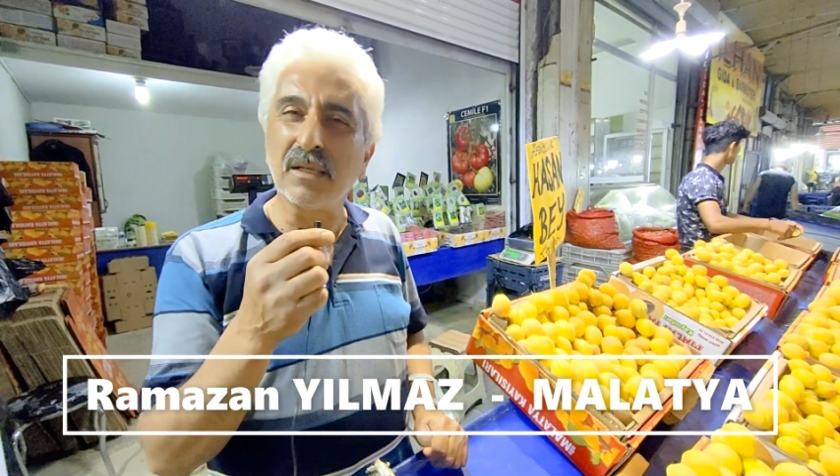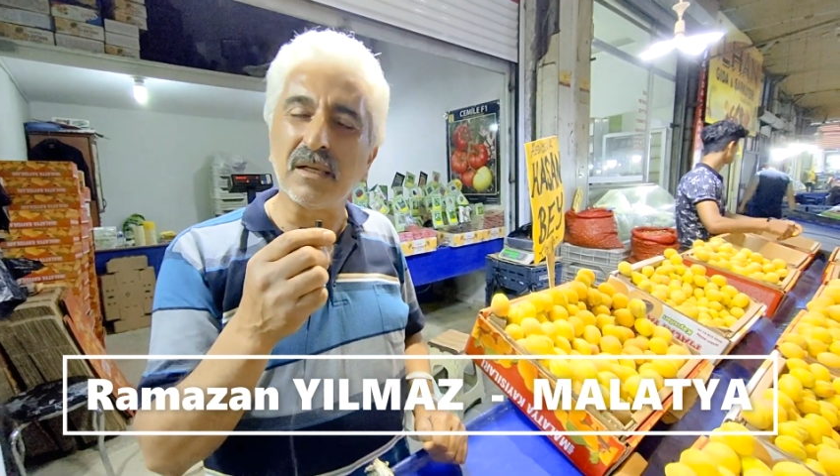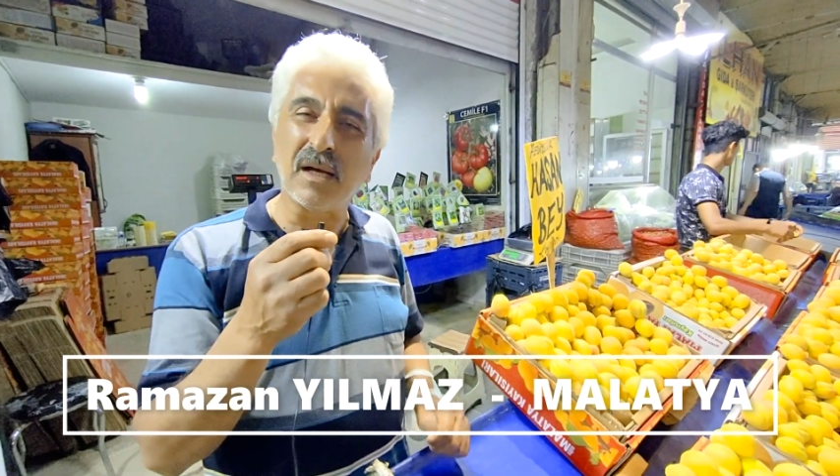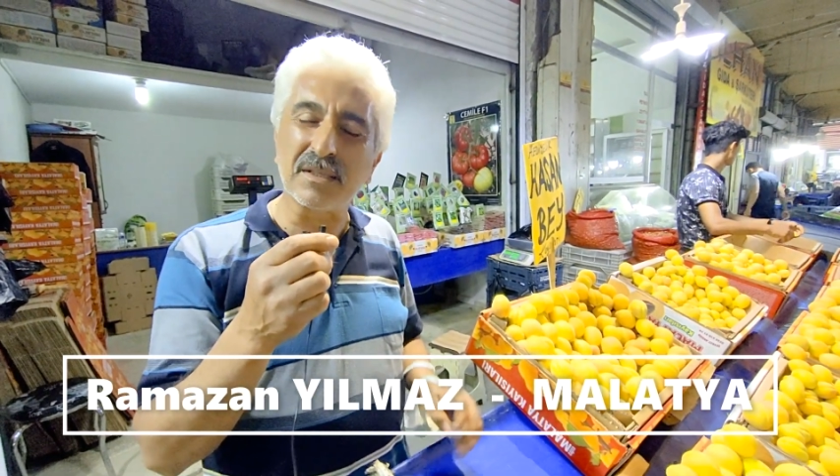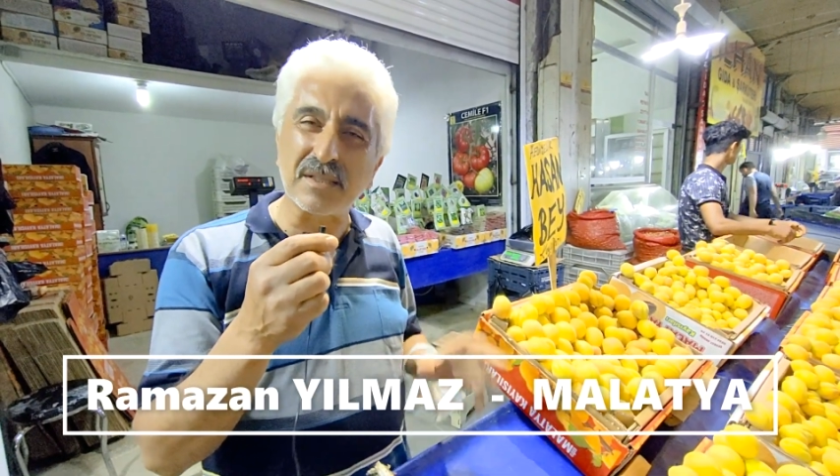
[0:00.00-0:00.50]

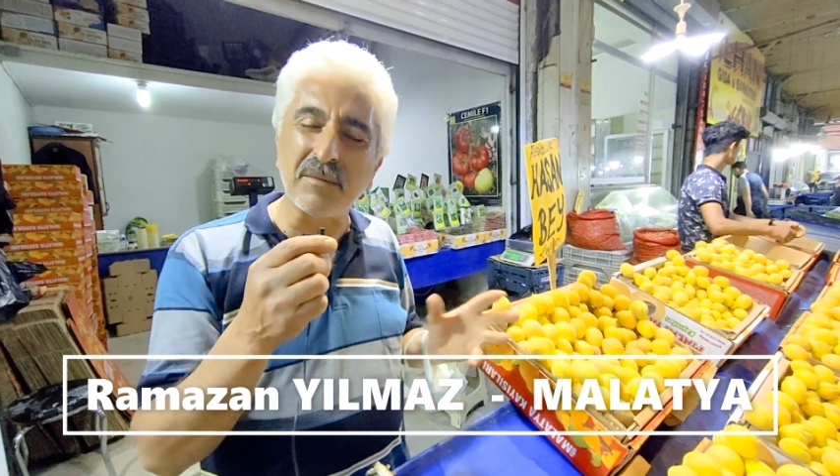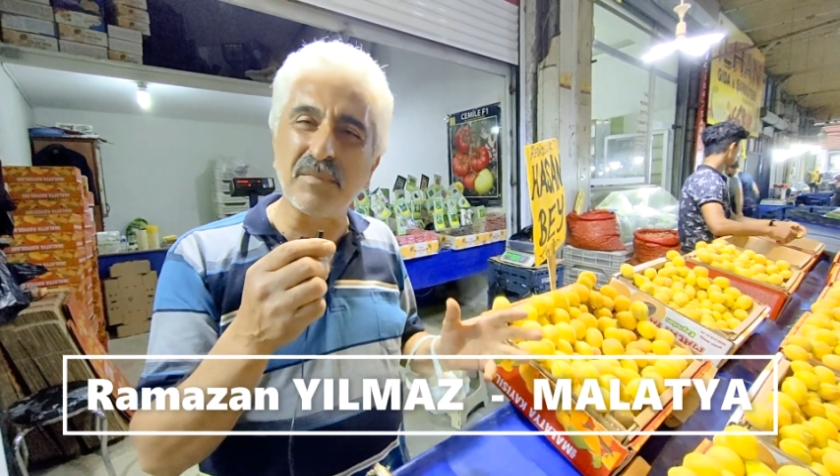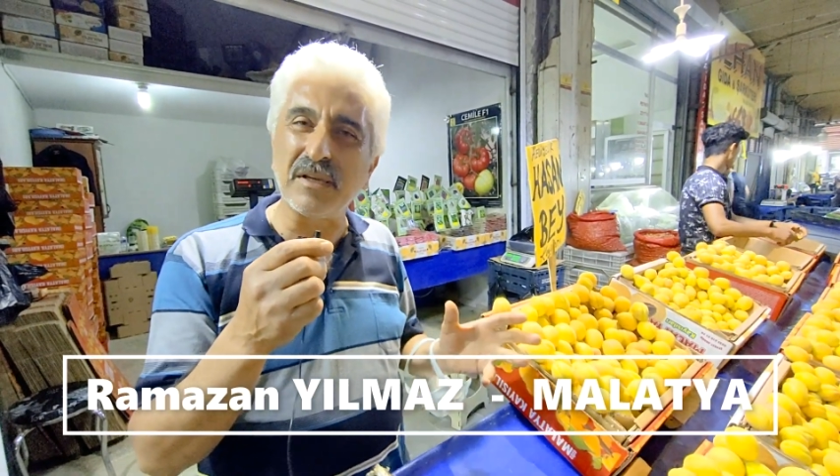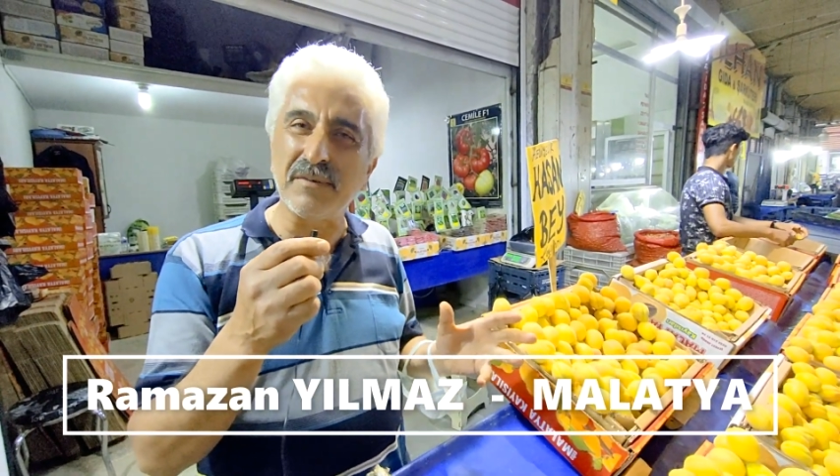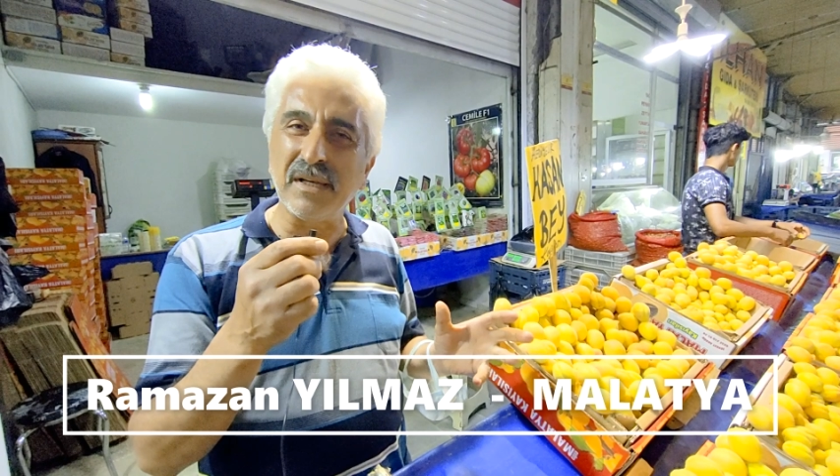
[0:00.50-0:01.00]
Ee,
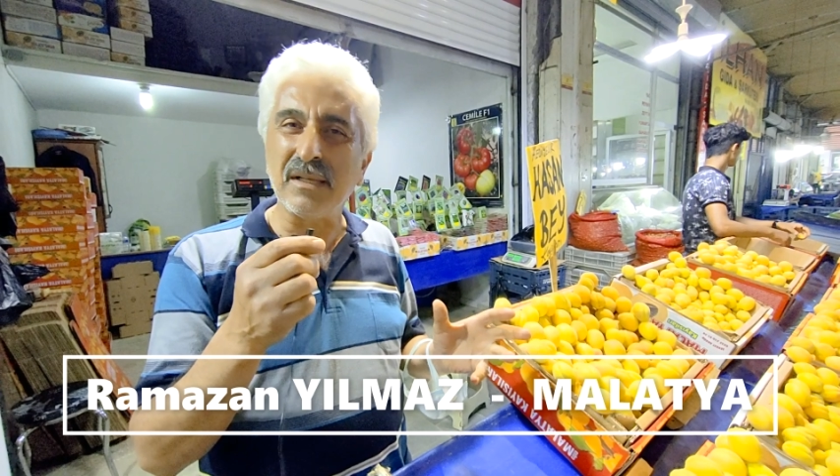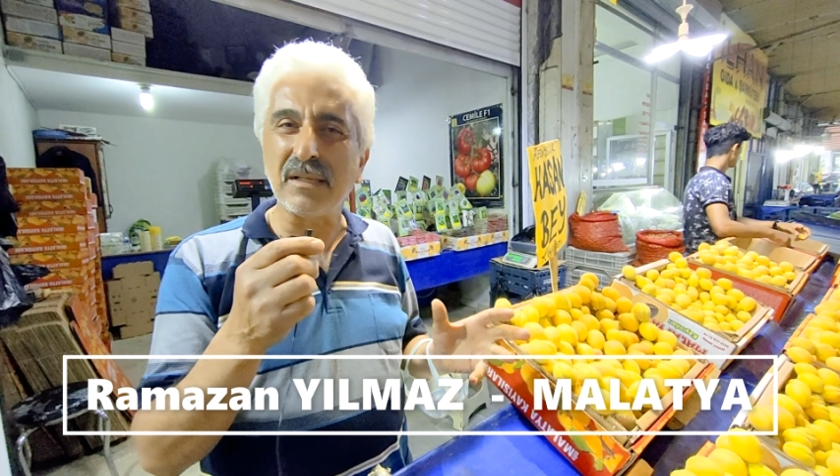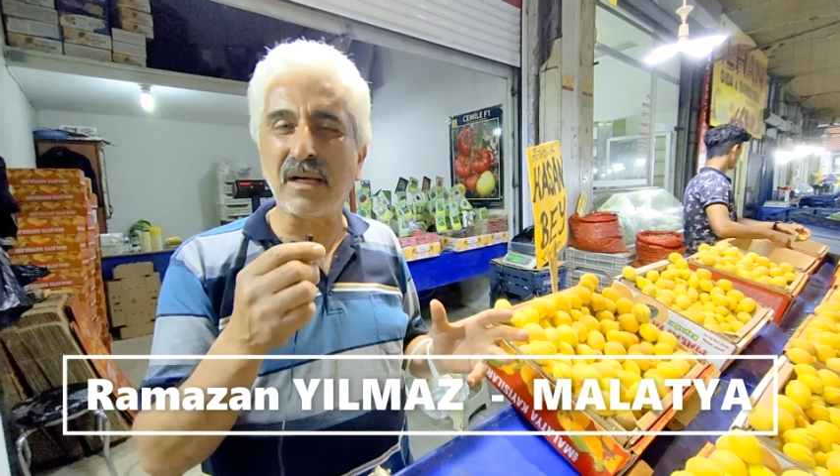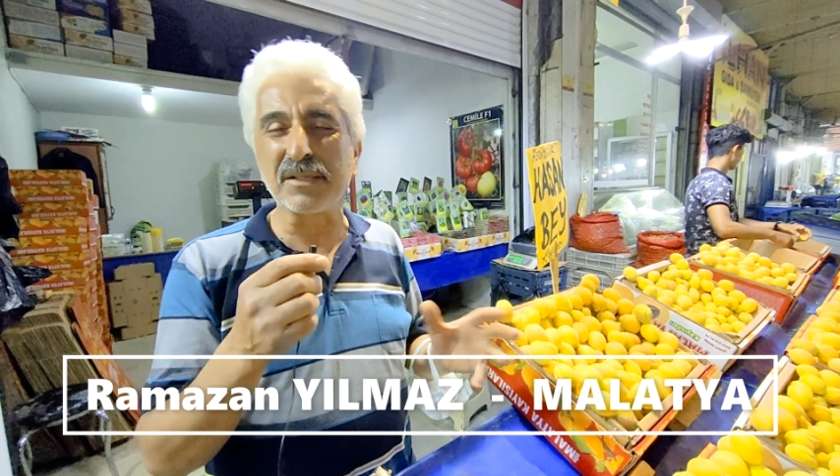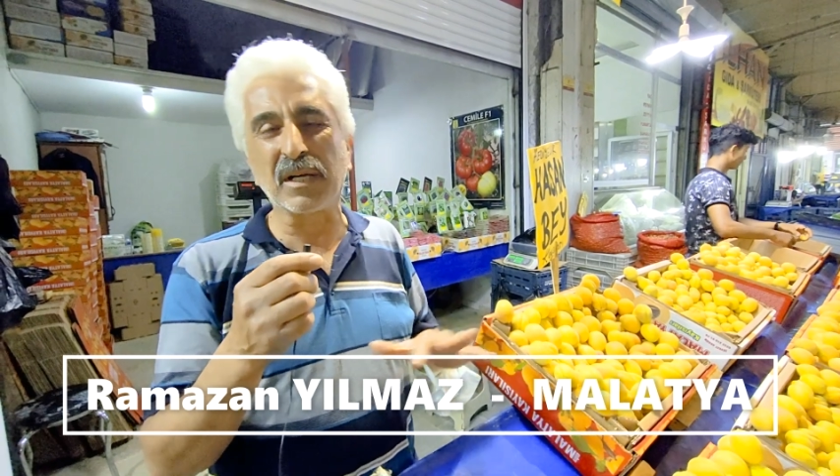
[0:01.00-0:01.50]
Hasan Bey
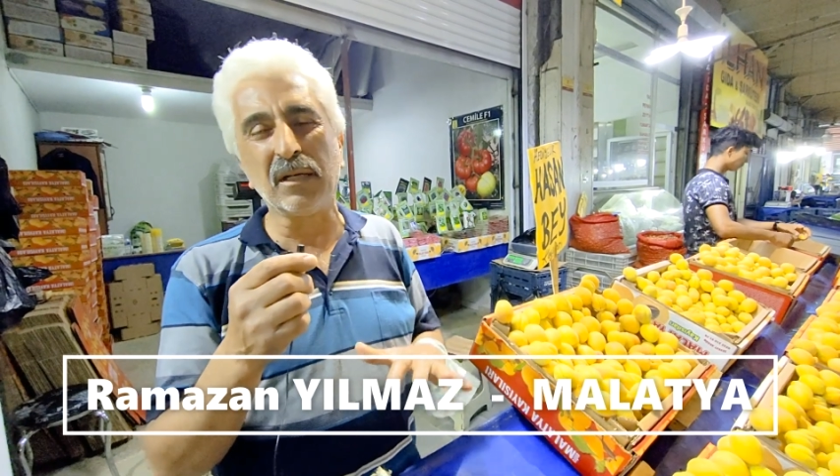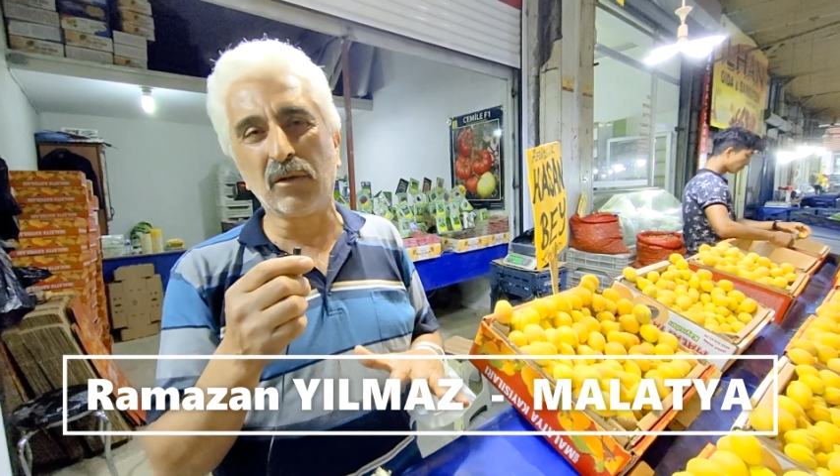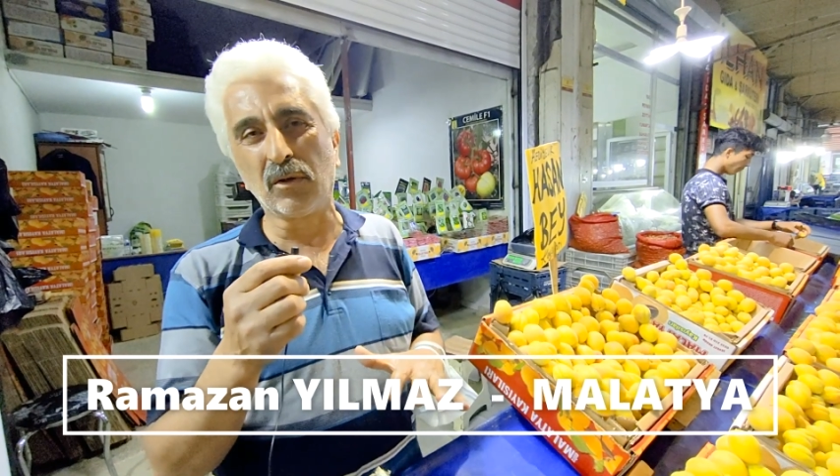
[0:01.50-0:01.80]
ve Hacı